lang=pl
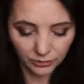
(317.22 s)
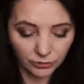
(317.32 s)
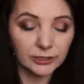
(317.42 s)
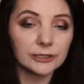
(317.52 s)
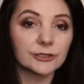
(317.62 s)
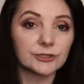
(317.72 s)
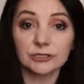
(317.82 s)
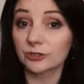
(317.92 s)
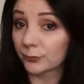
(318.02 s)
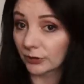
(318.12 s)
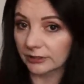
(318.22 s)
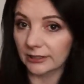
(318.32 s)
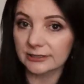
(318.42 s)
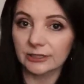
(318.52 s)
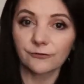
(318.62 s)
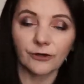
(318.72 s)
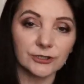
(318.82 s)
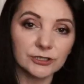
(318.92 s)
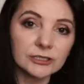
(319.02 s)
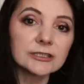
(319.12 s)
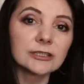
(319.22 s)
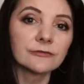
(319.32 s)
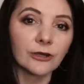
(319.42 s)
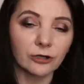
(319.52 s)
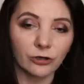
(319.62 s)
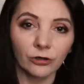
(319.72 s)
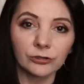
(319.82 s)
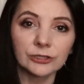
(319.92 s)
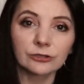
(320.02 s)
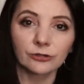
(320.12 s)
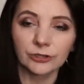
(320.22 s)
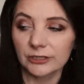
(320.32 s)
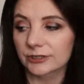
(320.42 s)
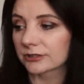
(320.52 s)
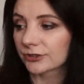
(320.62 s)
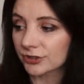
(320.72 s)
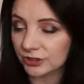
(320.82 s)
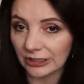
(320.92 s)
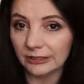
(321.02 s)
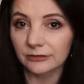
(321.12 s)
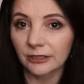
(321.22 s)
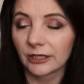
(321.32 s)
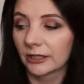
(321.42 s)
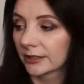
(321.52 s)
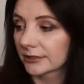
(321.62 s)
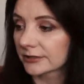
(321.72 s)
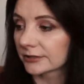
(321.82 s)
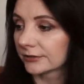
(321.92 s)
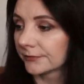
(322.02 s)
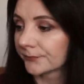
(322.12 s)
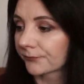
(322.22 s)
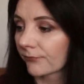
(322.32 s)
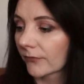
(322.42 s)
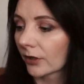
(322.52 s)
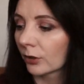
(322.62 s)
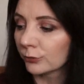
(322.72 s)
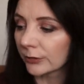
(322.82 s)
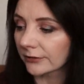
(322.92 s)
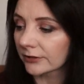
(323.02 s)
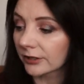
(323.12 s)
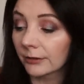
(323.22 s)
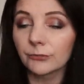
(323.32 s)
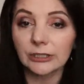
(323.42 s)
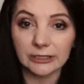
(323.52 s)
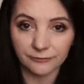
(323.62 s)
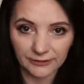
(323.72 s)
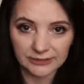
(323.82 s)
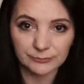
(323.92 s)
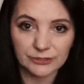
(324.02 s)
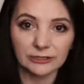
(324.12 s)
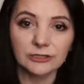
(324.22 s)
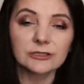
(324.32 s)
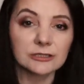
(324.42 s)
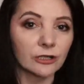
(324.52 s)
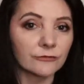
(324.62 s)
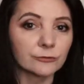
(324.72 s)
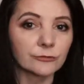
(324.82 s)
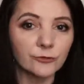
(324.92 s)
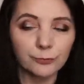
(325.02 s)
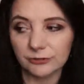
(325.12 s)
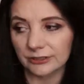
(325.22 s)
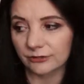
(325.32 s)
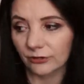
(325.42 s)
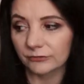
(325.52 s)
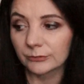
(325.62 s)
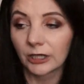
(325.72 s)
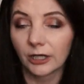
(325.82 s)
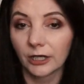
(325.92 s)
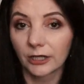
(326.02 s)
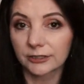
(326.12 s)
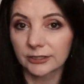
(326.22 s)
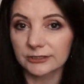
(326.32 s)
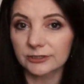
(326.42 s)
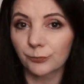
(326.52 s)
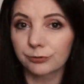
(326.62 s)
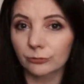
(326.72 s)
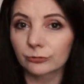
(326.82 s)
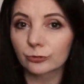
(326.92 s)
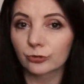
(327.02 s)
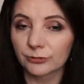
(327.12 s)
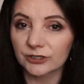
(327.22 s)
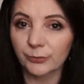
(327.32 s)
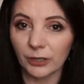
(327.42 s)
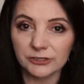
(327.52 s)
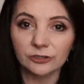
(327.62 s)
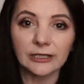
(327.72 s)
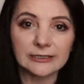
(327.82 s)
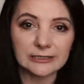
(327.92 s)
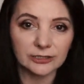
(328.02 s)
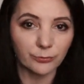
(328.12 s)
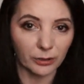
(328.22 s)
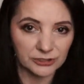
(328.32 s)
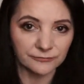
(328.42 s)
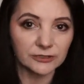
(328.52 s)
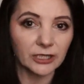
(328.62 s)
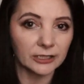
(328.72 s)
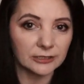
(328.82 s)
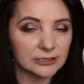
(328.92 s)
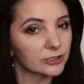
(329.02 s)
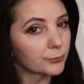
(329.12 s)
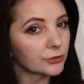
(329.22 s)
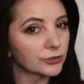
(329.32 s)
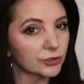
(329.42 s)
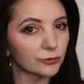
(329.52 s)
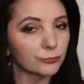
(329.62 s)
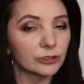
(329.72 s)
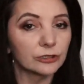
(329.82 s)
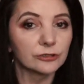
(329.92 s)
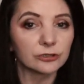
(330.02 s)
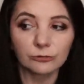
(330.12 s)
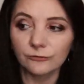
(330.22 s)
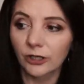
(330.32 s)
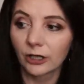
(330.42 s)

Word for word: Kolejna rzecz do pielęgnacji twarzy, Sylweko i to jest żel z rumiankiem i kwasem salicylowym dwuprocentowym. Jest to produkt, który jest bardzo gęsty, bardzo wydajny, 150 ml,